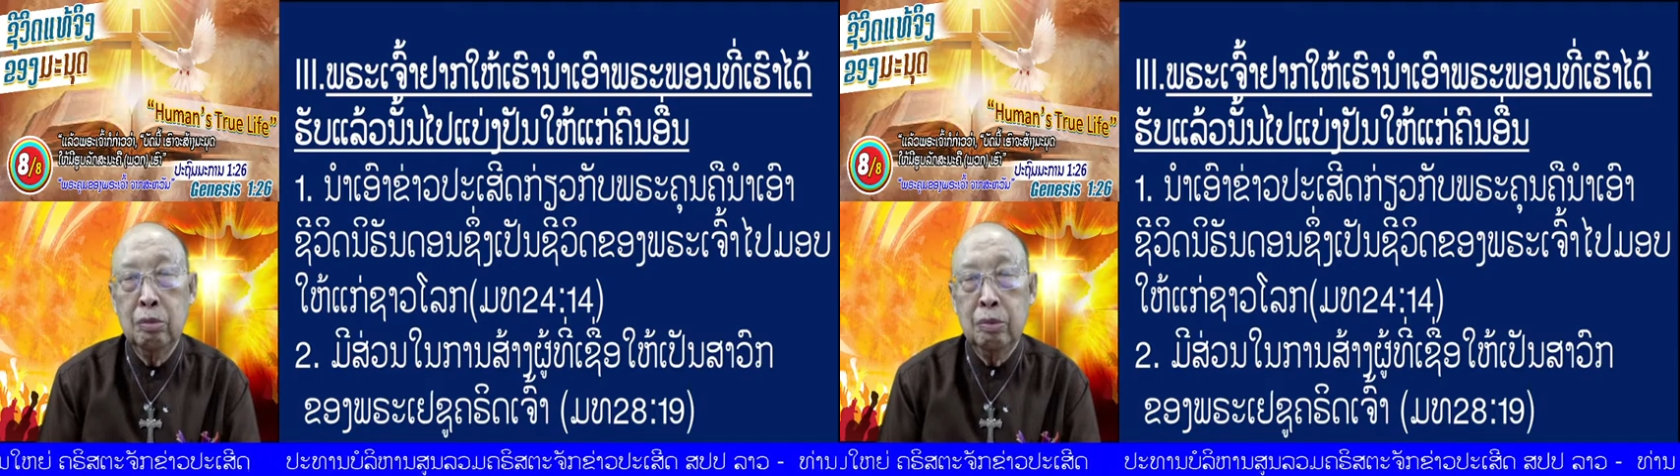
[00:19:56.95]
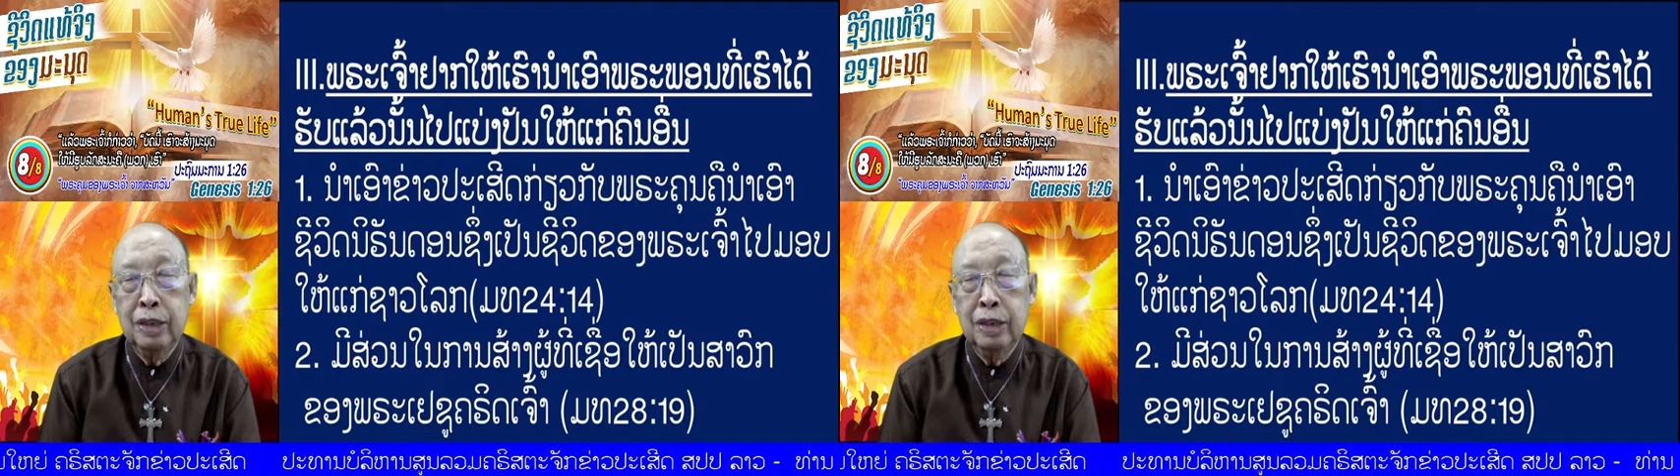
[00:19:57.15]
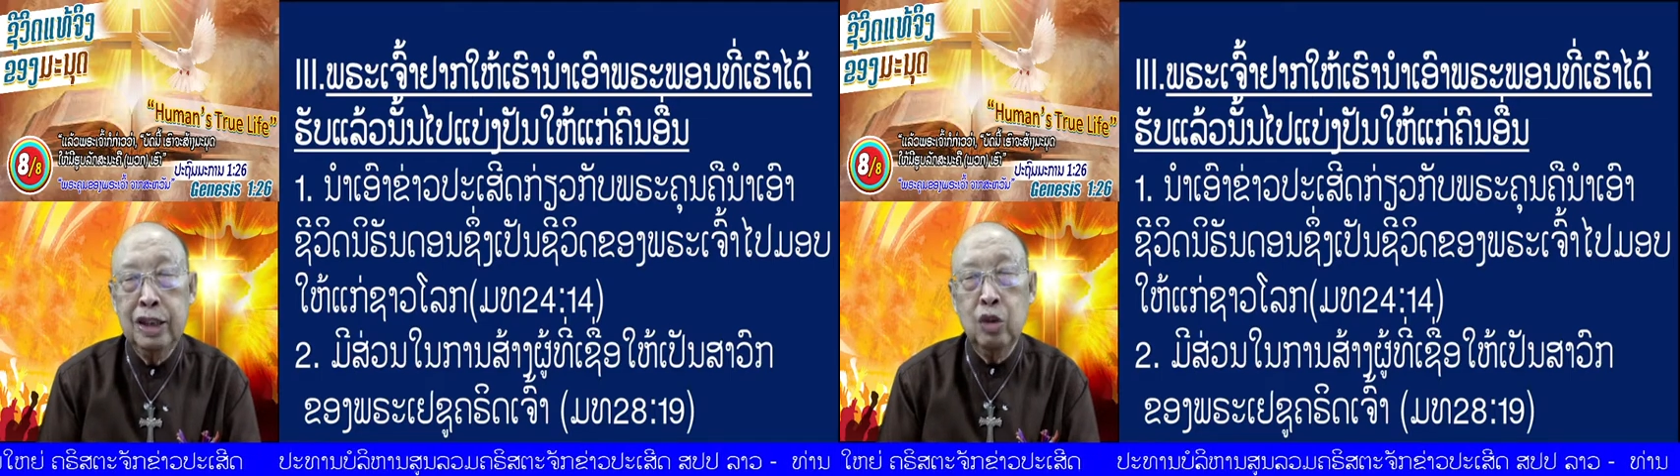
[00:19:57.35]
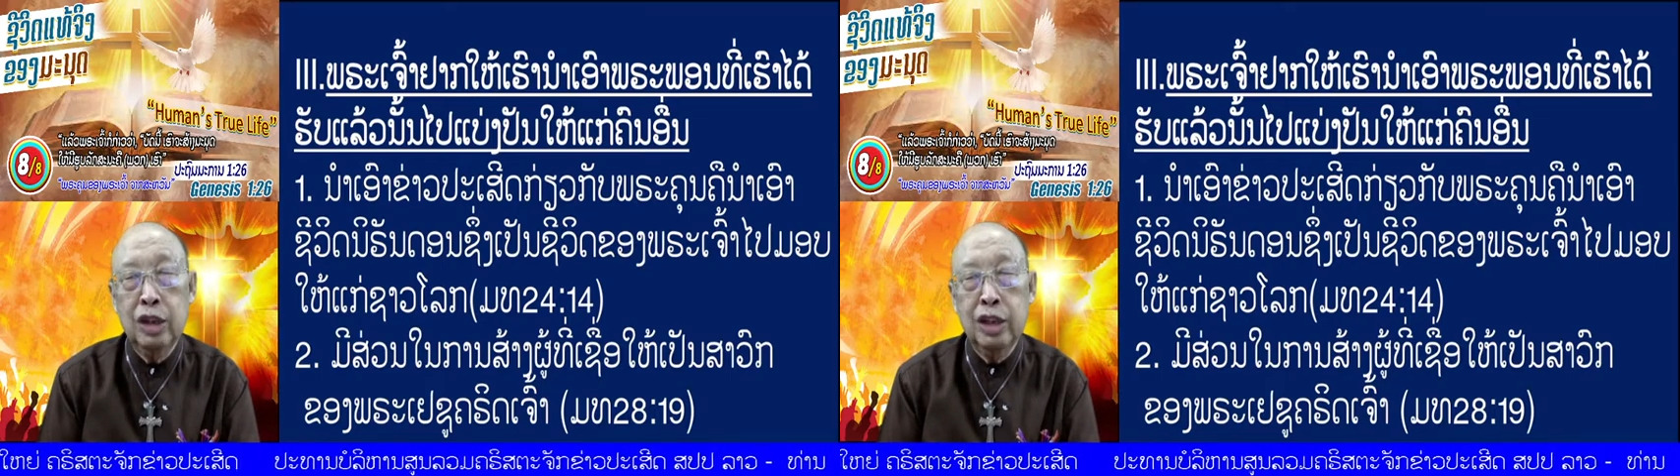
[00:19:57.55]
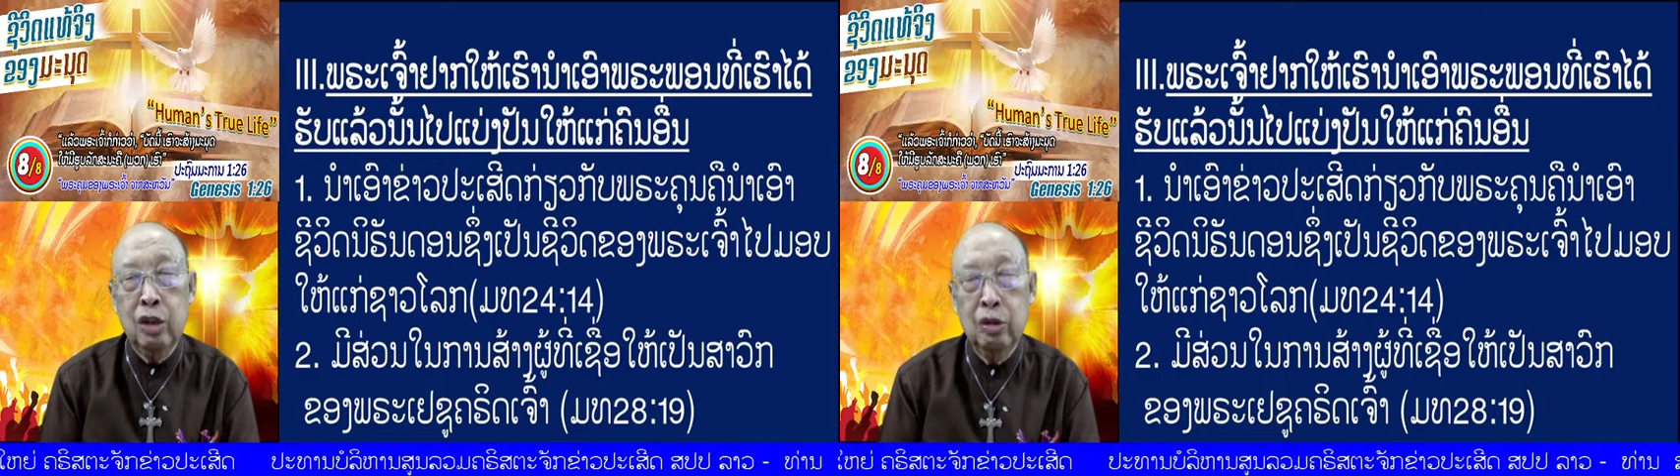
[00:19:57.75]
พระเยซูคริส
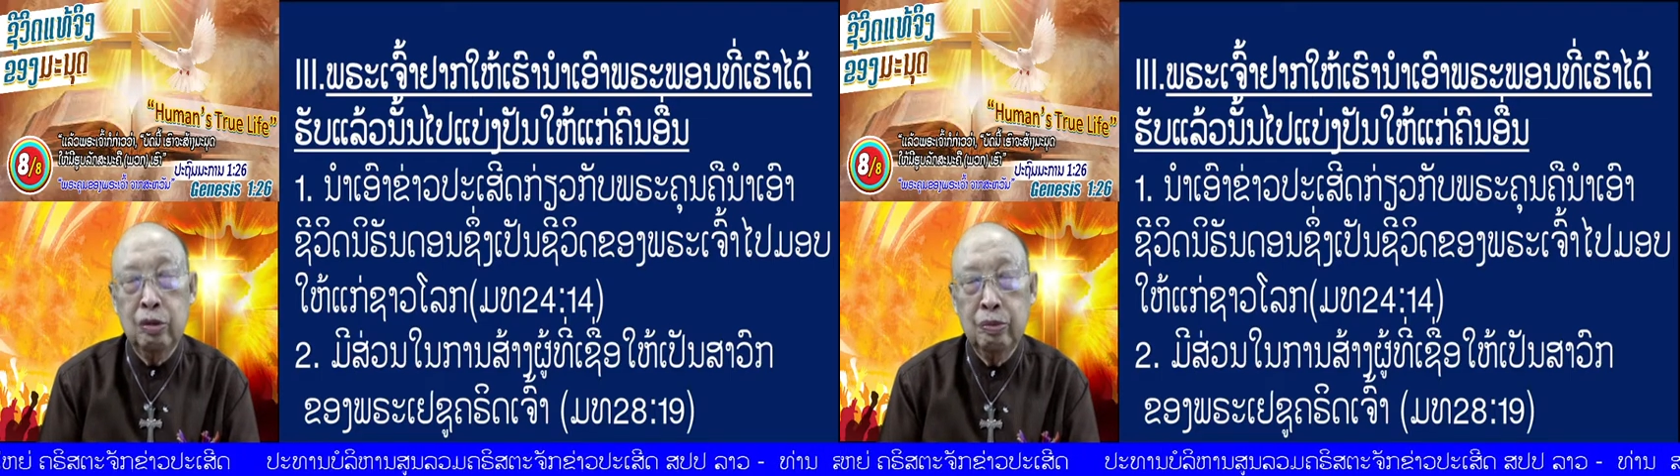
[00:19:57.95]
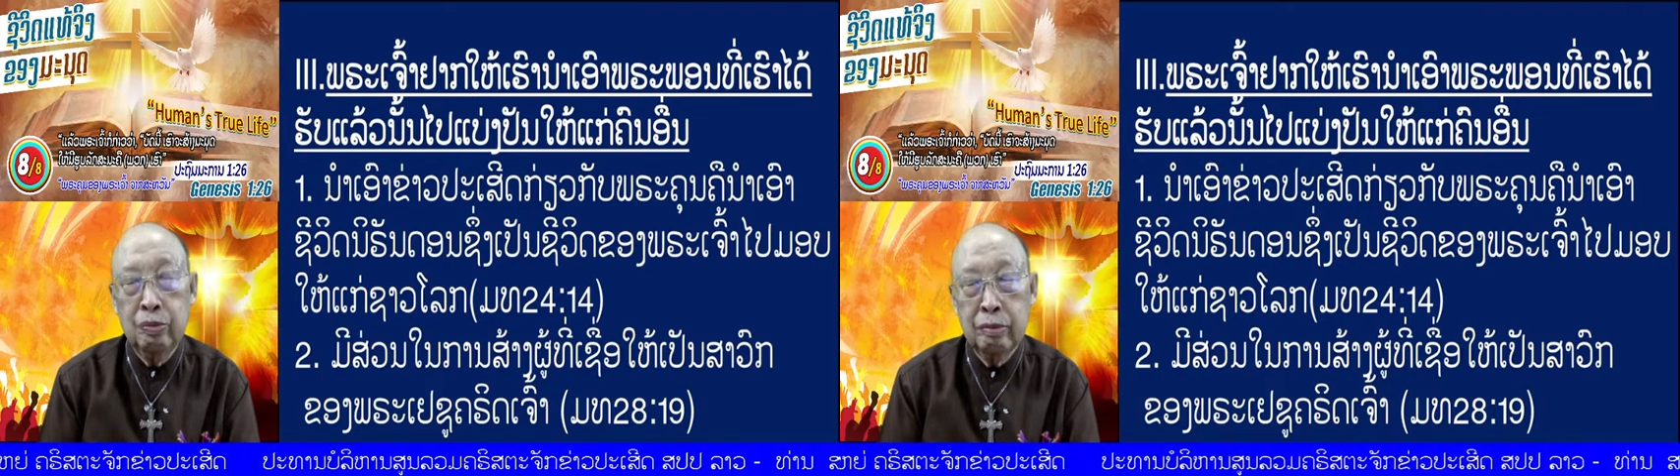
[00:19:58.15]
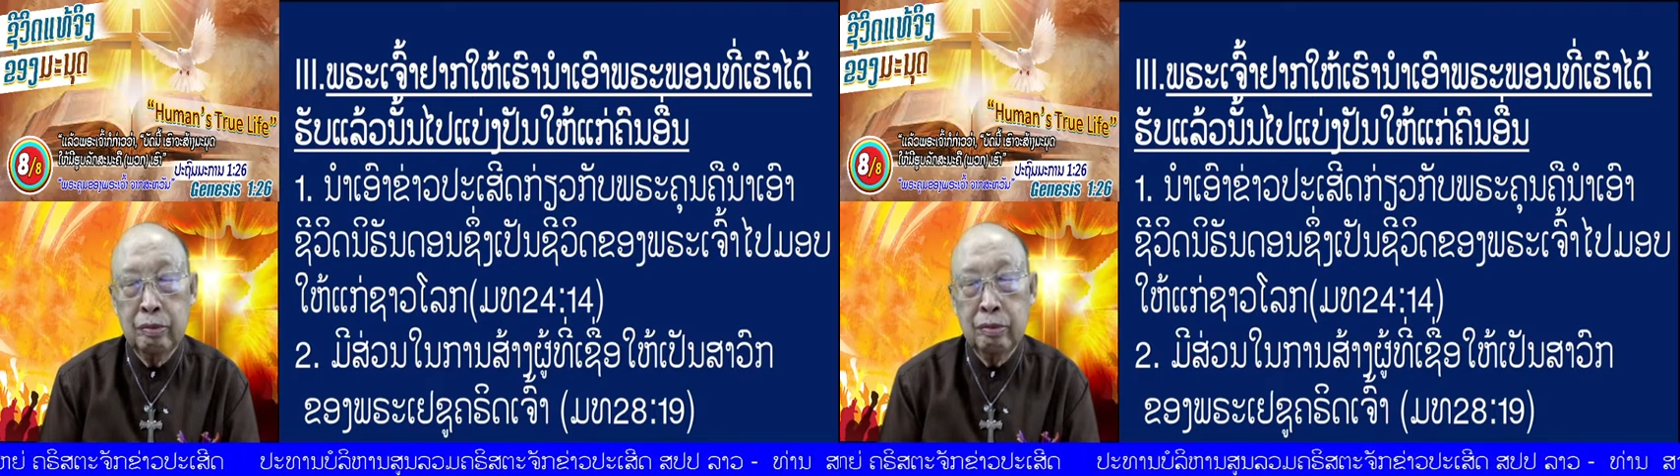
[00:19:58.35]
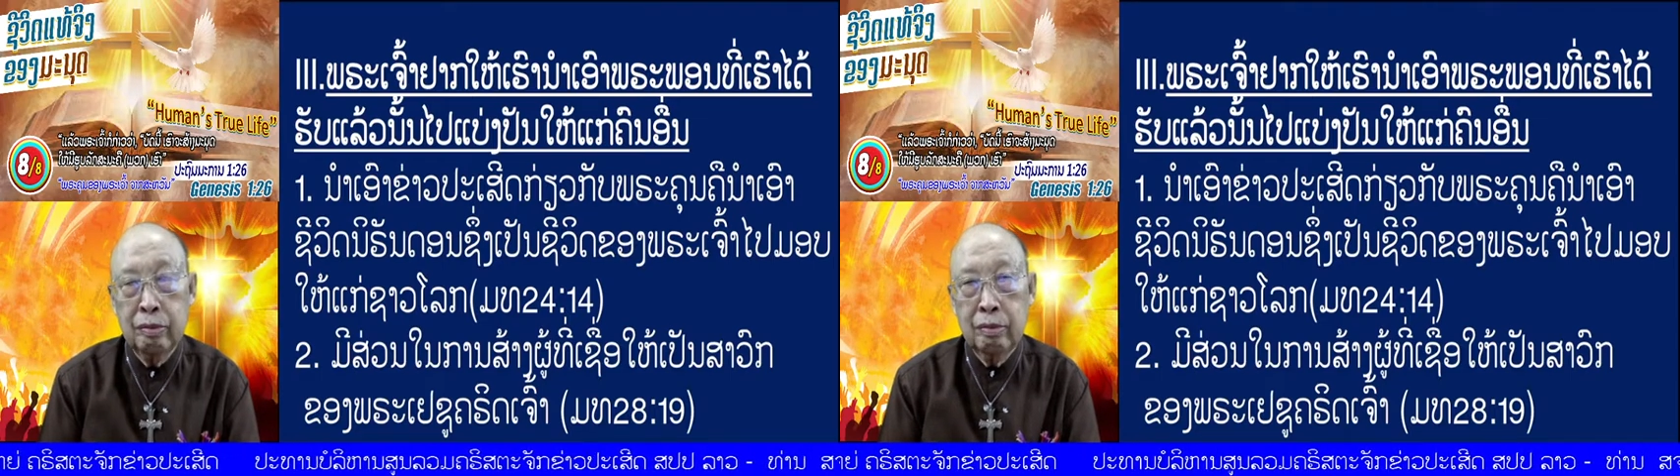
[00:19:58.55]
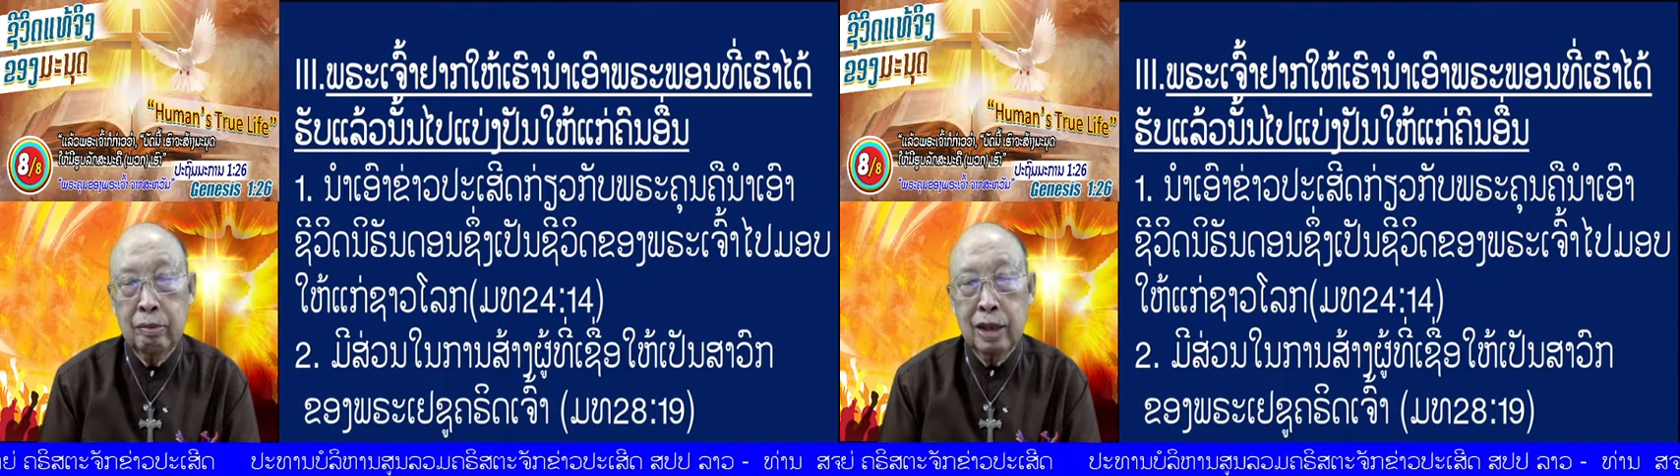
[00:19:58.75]
ต์เจ้า
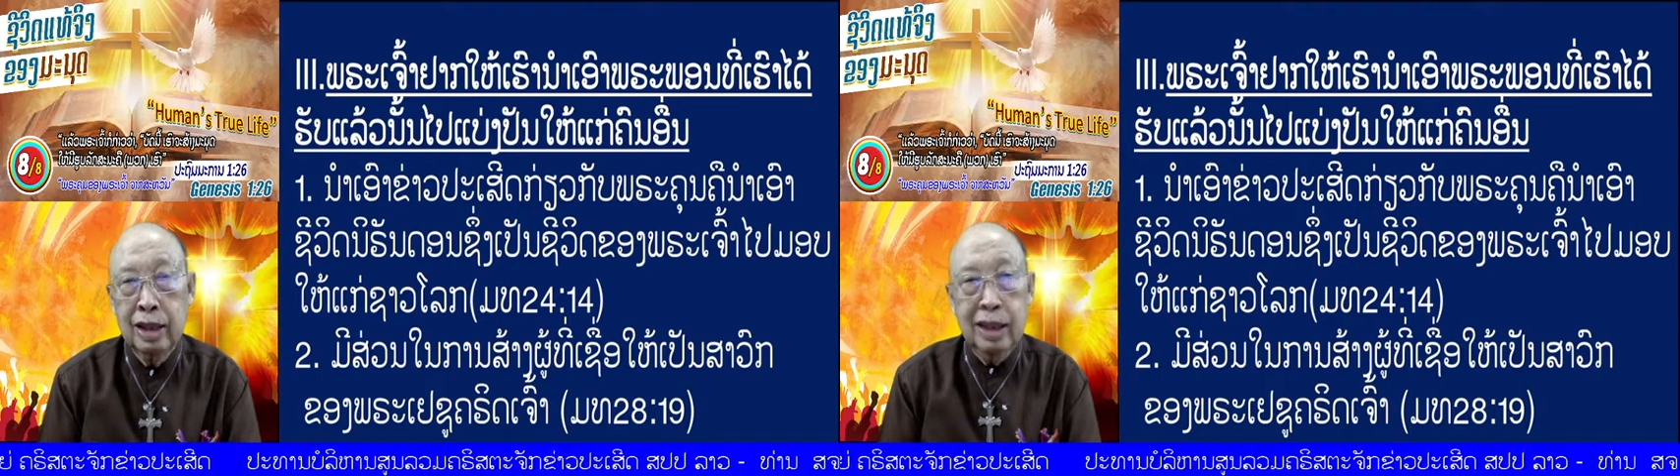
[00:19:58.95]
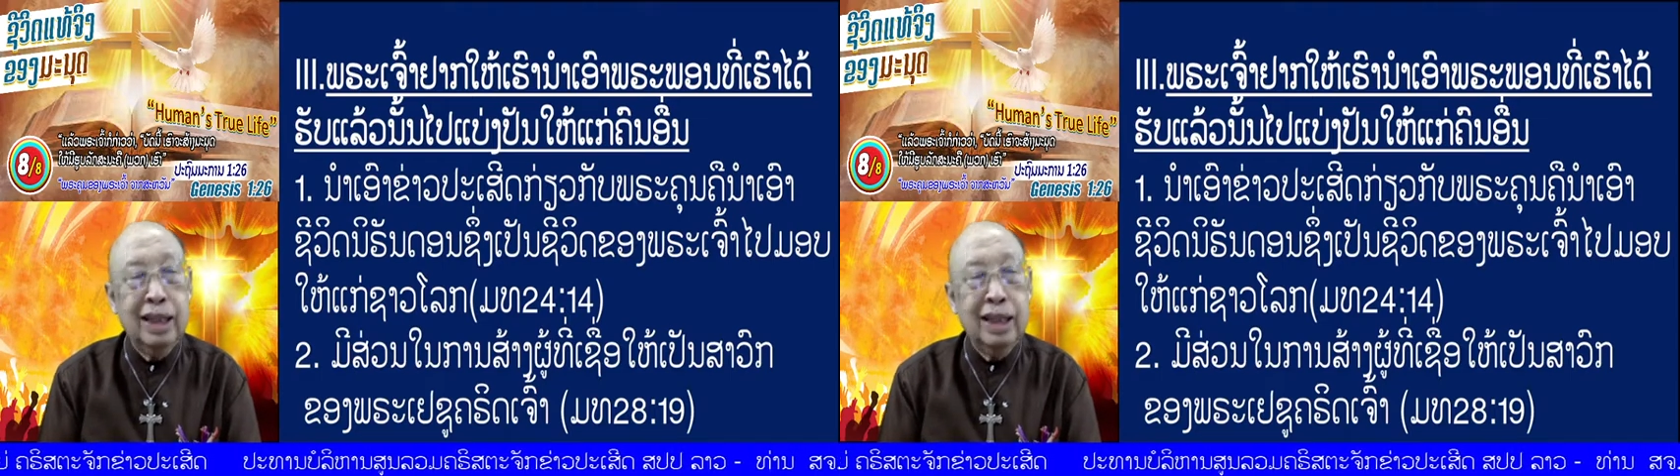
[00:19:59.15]
คื